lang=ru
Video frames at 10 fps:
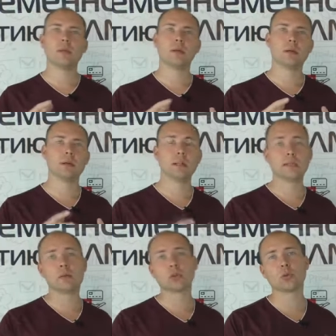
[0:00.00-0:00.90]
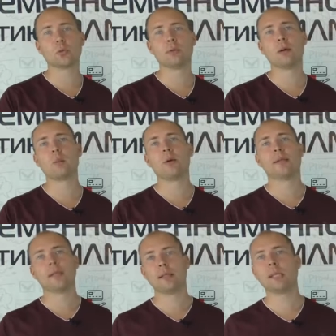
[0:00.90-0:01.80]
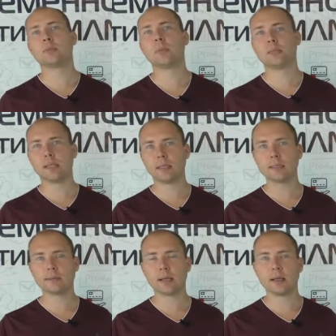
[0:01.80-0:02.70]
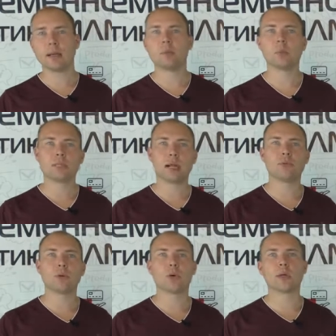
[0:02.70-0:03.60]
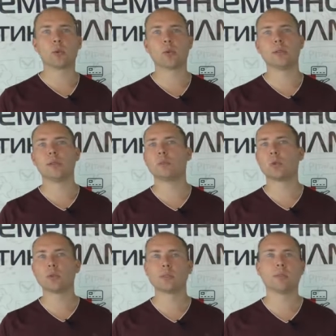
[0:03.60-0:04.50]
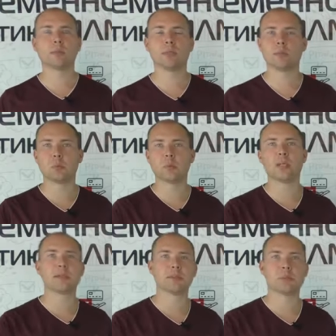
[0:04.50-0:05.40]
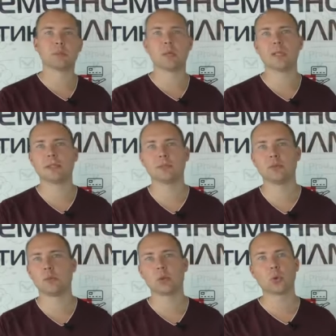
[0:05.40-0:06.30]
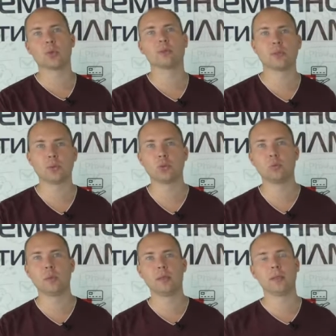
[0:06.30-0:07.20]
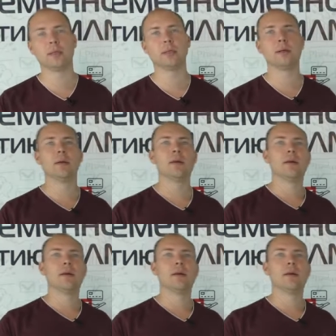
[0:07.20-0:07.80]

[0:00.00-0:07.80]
А, для того, чтобы вам нанять специалиста по трафику, который не просто там насмотрелся бесплатных видеороликов на YouTube и